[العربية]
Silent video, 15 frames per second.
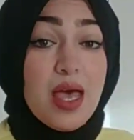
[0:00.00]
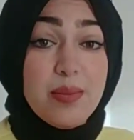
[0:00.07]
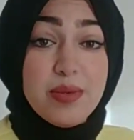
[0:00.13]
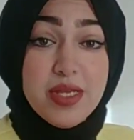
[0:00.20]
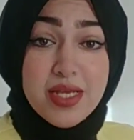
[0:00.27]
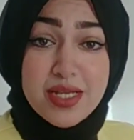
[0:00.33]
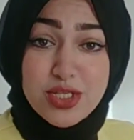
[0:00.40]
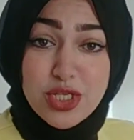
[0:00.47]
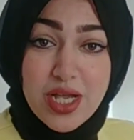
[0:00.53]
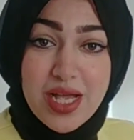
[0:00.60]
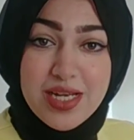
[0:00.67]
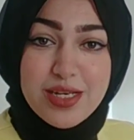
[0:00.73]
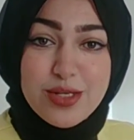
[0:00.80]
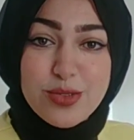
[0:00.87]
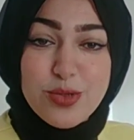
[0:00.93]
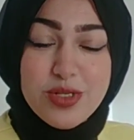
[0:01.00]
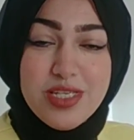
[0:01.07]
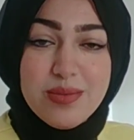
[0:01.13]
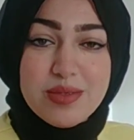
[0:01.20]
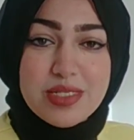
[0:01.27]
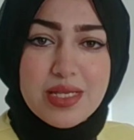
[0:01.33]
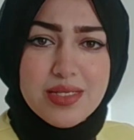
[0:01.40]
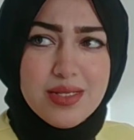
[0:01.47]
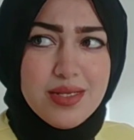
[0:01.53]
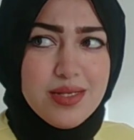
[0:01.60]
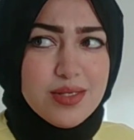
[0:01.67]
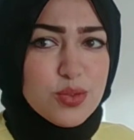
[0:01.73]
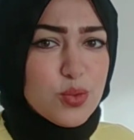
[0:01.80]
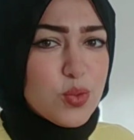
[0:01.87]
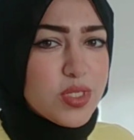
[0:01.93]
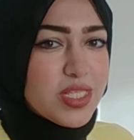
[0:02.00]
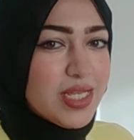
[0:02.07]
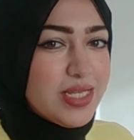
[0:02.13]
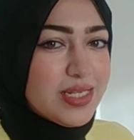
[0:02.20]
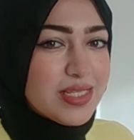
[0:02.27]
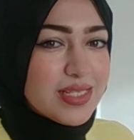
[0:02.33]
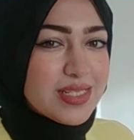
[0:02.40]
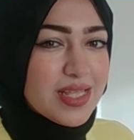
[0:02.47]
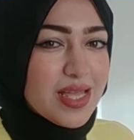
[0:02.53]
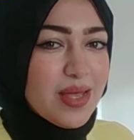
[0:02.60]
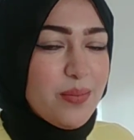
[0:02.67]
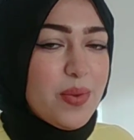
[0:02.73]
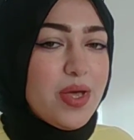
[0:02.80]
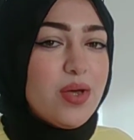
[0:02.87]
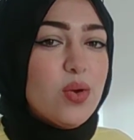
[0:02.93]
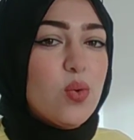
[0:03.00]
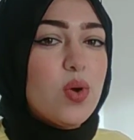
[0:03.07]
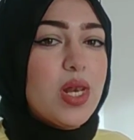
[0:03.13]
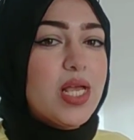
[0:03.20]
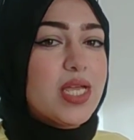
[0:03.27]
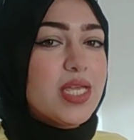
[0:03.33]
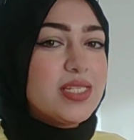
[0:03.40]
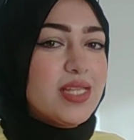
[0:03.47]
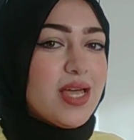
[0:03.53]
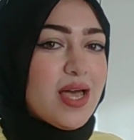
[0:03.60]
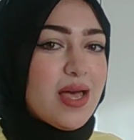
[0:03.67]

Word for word: أمريكا تشعلل الدنيا من هنا وتجري تستخبى ولا كأنها